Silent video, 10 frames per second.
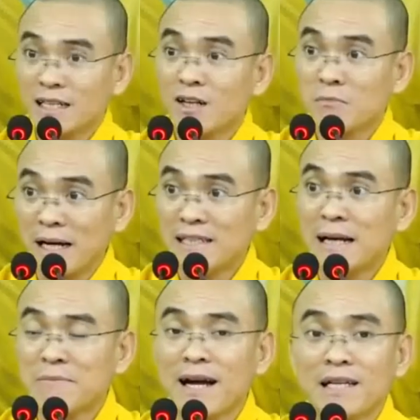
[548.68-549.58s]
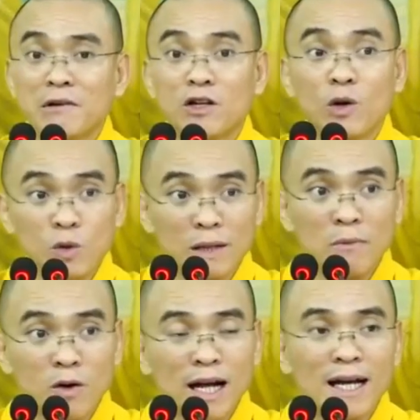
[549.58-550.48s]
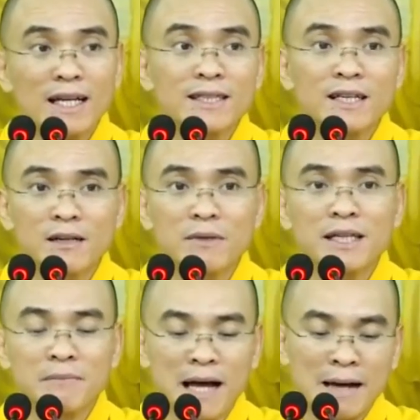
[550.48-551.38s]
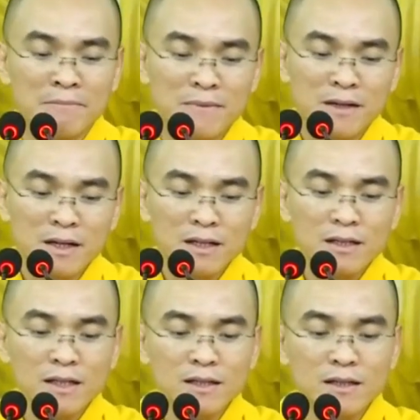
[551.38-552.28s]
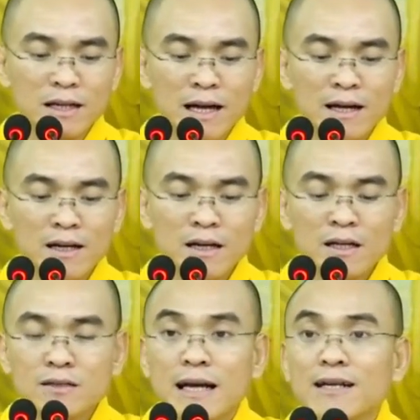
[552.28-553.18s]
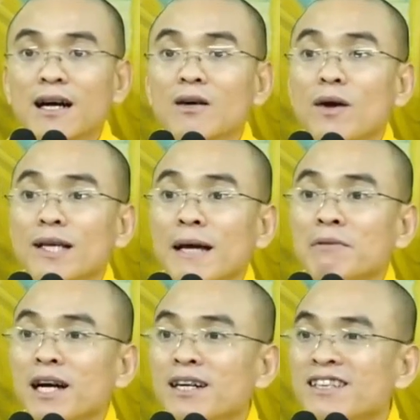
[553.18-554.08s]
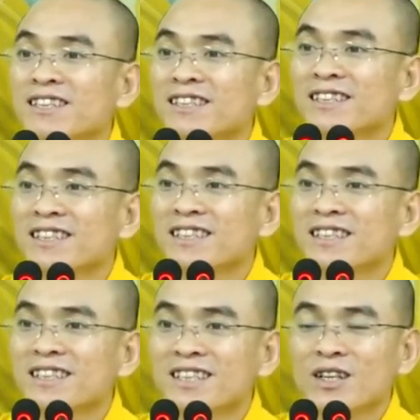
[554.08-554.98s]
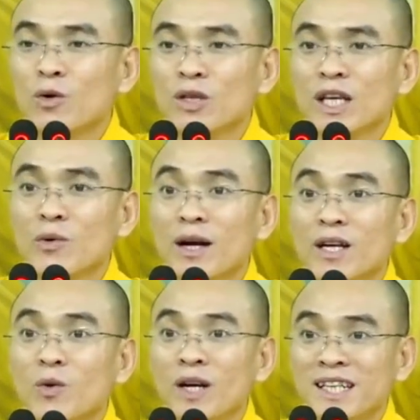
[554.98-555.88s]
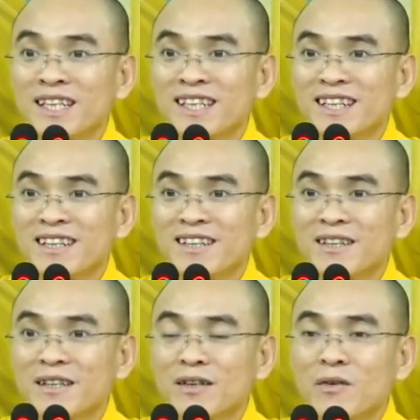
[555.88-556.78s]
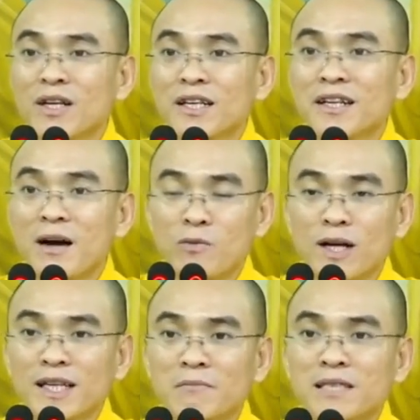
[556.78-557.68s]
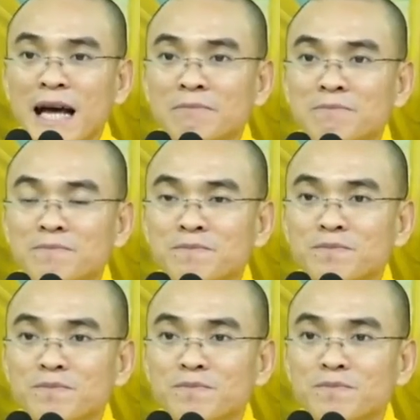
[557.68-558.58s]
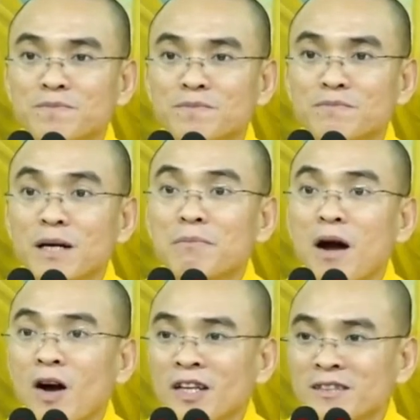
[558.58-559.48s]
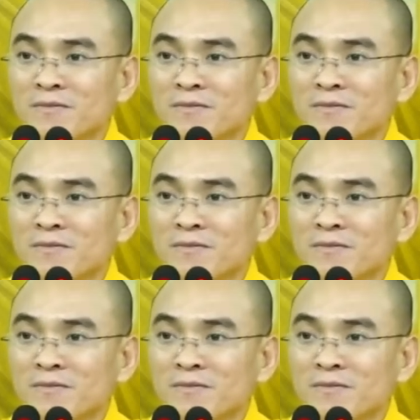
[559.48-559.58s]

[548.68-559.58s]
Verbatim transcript: thì nói bảy tám cái nhưng mà có đủ thêm bốn cái là xác định bị trầm cảm thứ nhất là tăng cân hoặc giảm cân ngủ nhiều hoặc ngủ ít kích động hoặc chậm chạp mệt mỏi